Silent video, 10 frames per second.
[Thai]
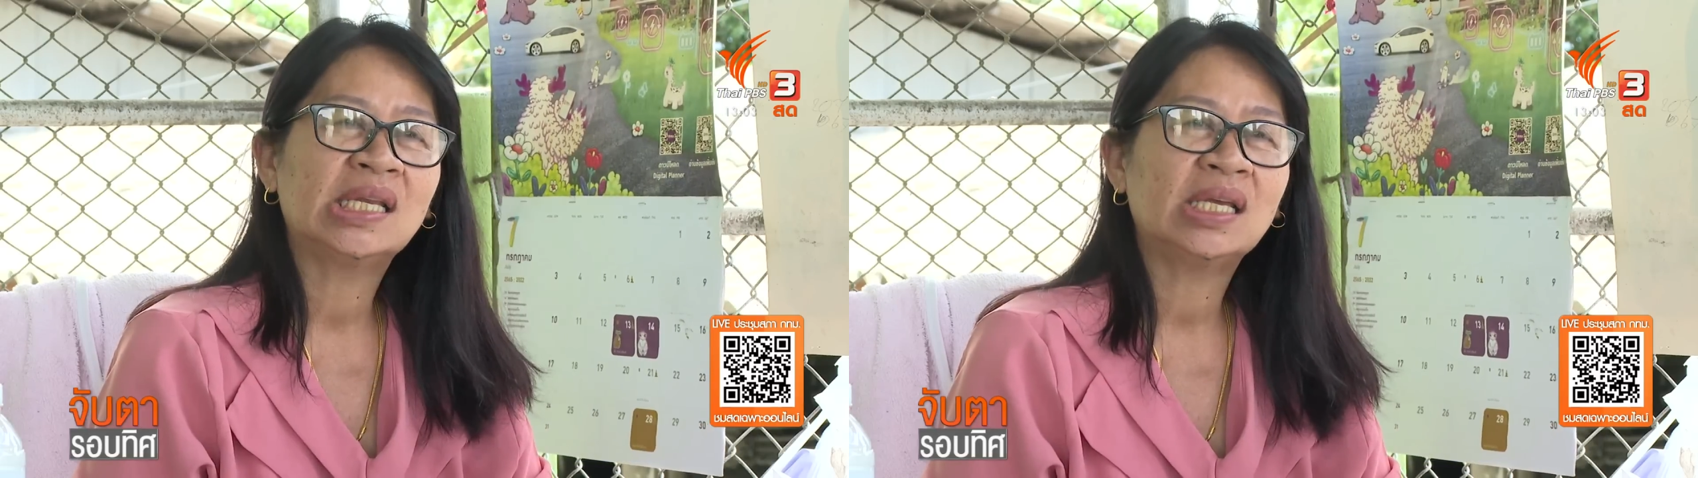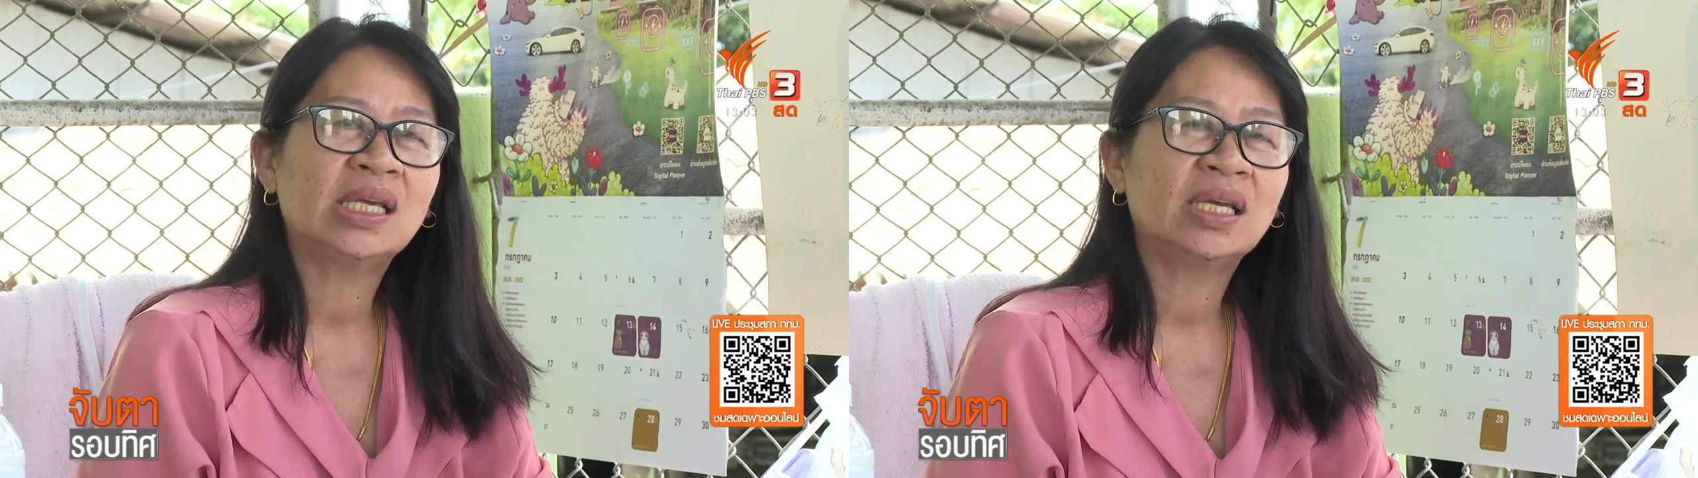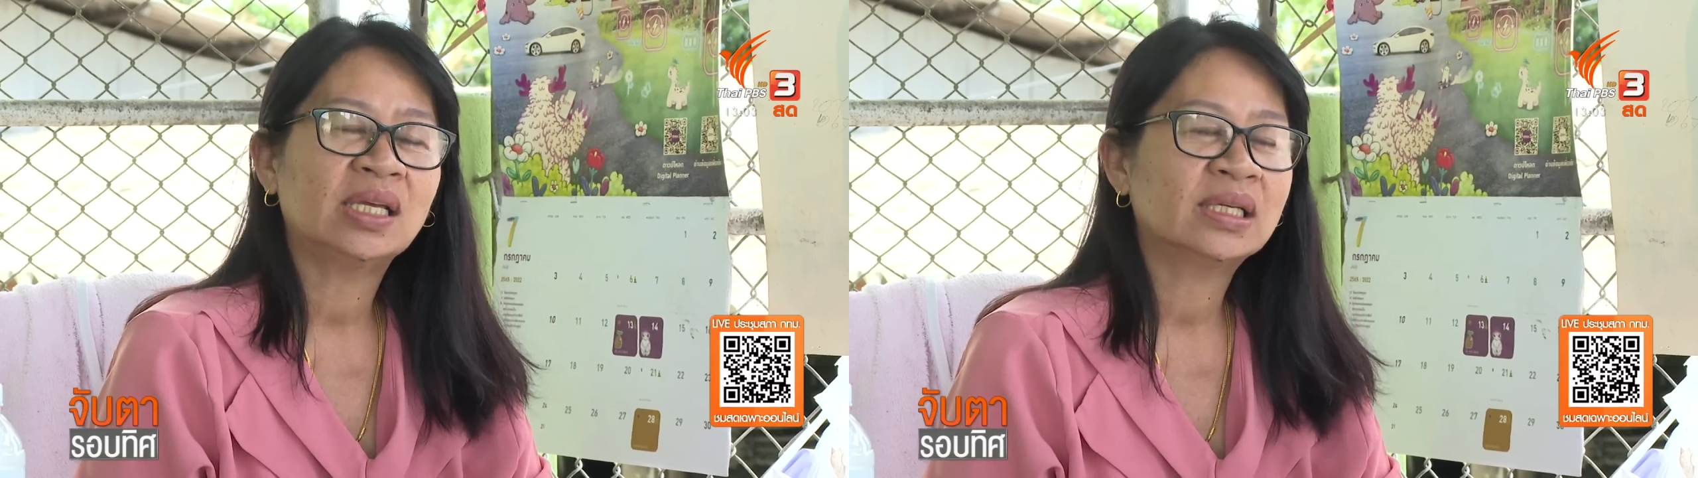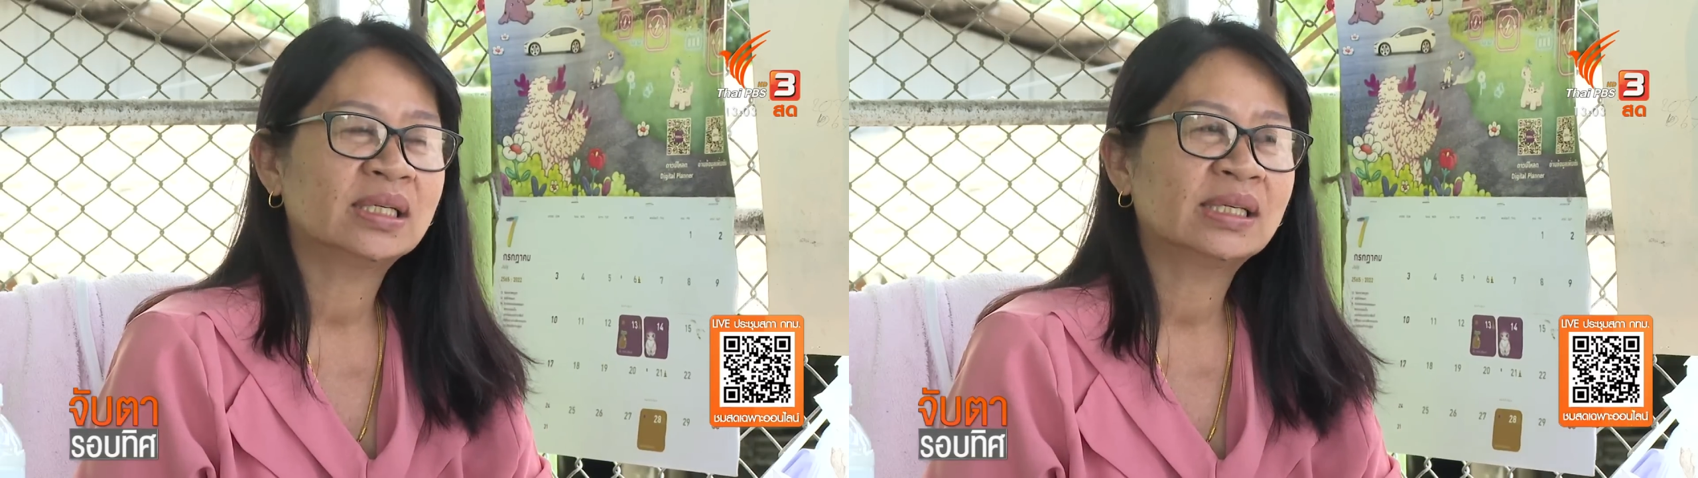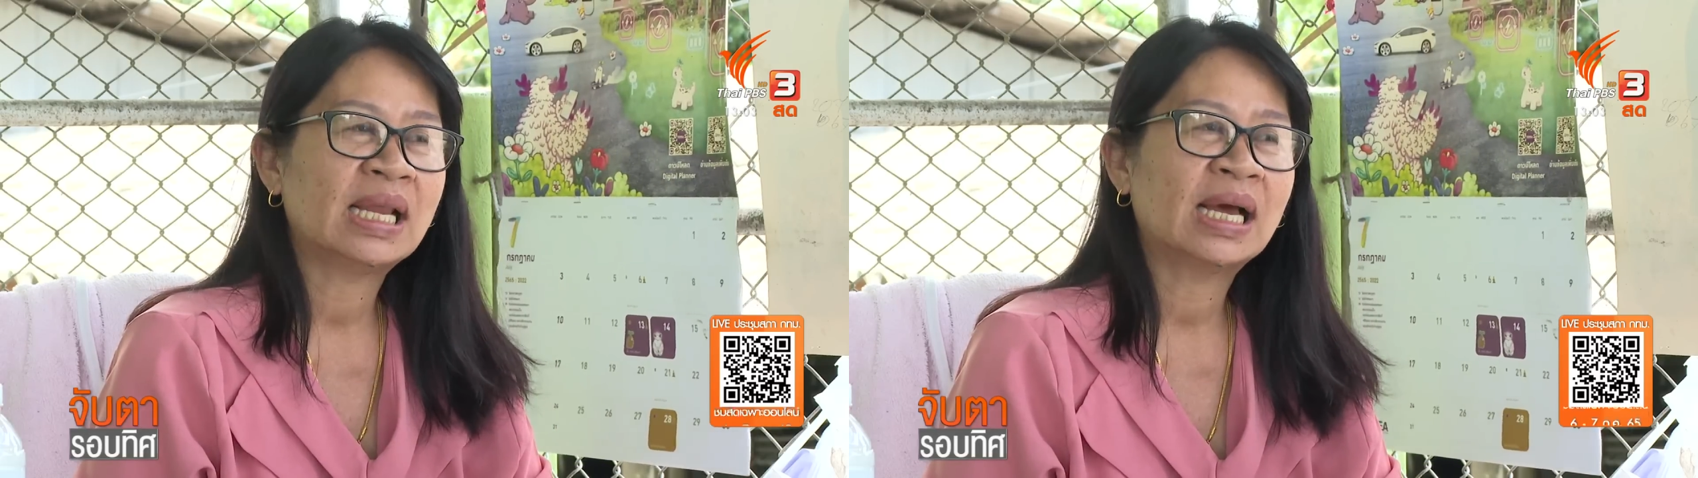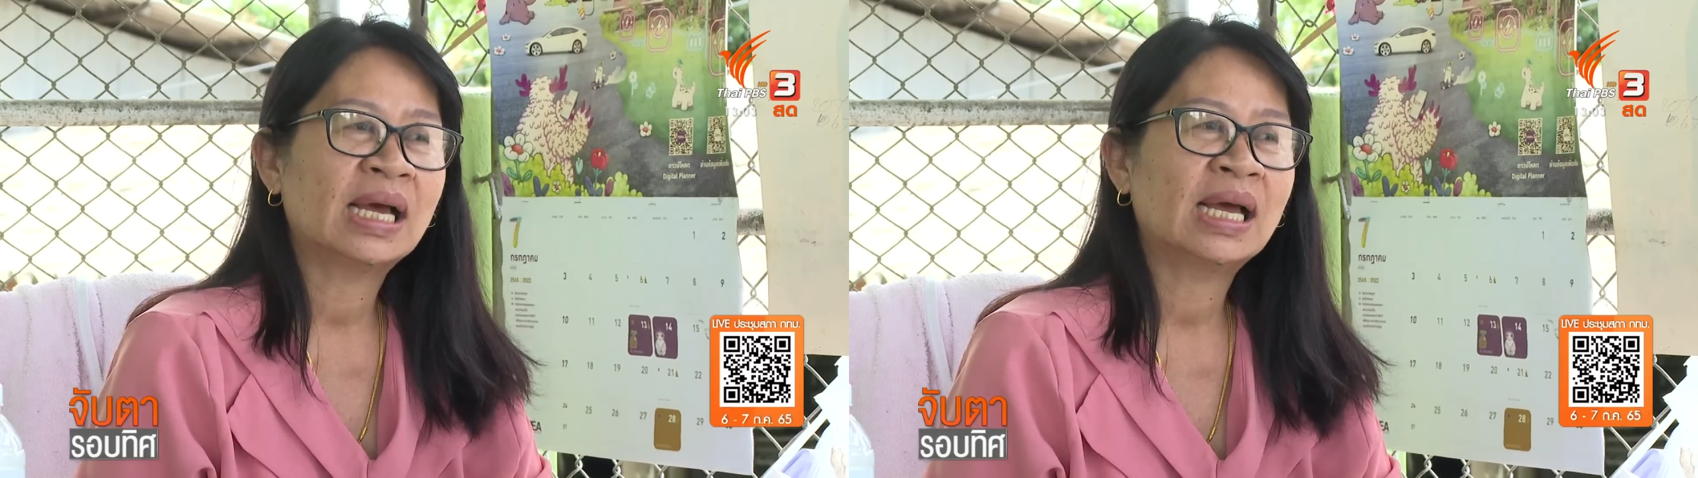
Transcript: นี่รา